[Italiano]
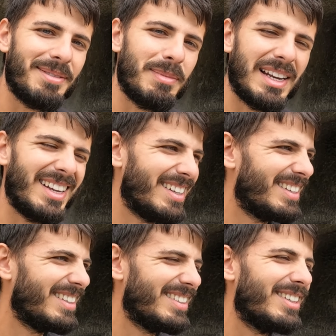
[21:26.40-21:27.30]
Bene. Con
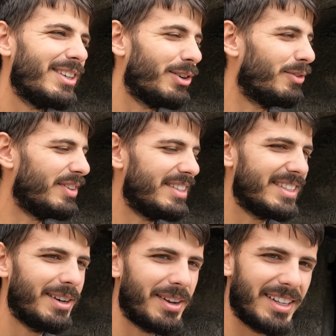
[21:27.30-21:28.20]
vista Con
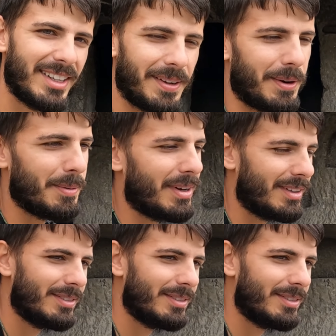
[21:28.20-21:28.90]
vista, guardate che Guarda che